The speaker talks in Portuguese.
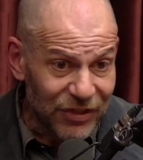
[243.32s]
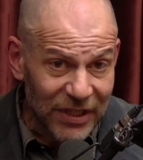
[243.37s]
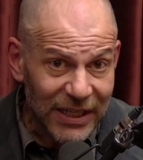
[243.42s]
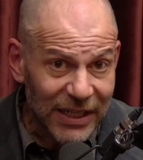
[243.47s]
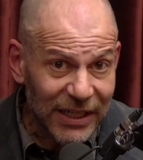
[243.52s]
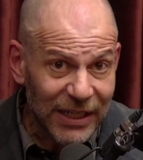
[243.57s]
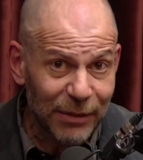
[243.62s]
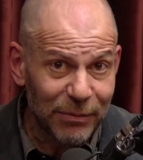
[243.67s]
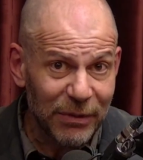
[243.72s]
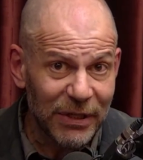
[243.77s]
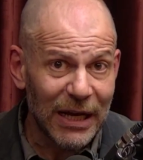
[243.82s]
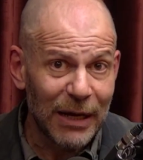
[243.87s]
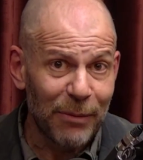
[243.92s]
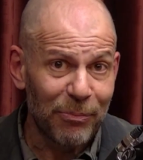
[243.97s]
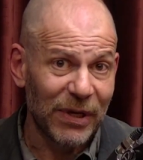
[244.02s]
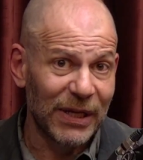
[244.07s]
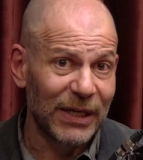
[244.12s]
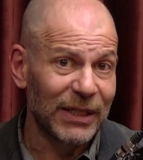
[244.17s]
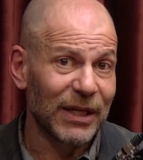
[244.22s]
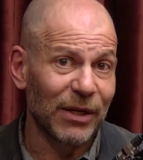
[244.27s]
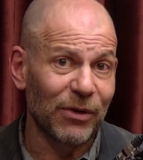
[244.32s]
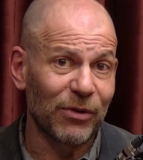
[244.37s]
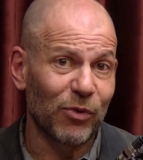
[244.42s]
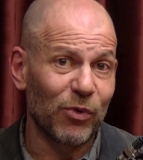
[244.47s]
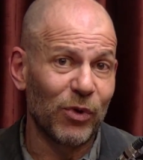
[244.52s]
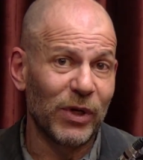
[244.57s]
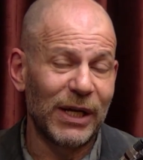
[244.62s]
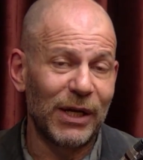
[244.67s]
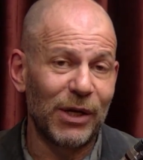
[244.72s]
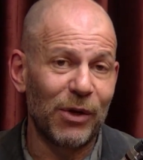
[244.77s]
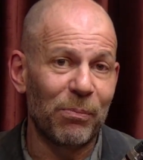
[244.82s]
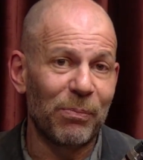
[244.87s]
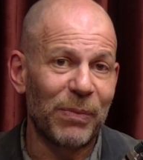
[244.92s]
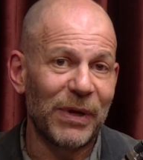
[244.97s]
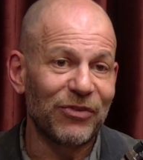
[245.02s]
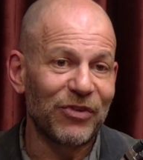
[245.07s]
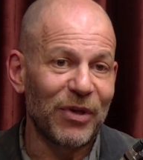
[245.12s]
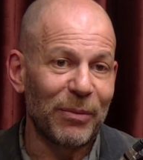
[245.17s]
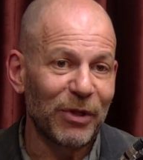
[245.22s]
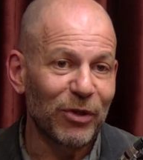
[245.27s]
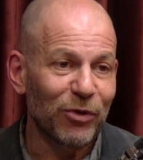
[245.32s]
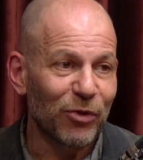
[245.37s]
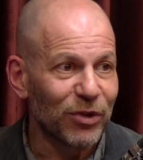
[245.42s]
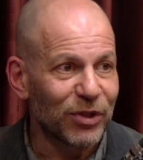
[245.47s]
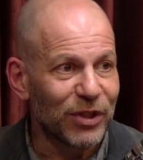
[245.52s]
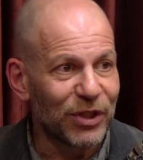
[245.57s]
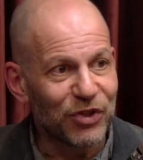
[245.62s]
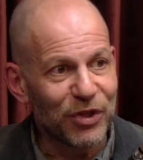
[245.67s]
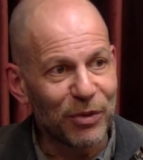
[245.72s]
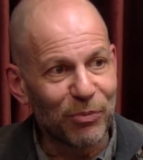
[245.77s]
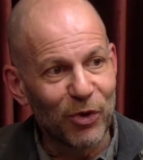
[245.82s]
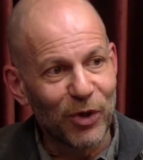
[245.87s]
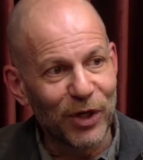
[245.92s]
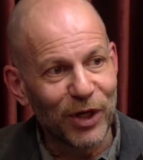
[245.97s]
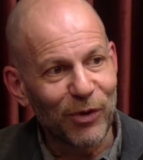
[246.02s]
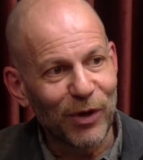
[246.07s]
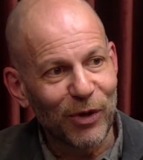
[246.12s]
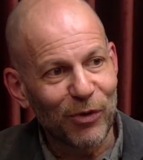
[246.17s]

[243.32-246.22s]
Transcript: tem que eliminar, porque ele, tá, ele é um pensamento contra-hegemônico.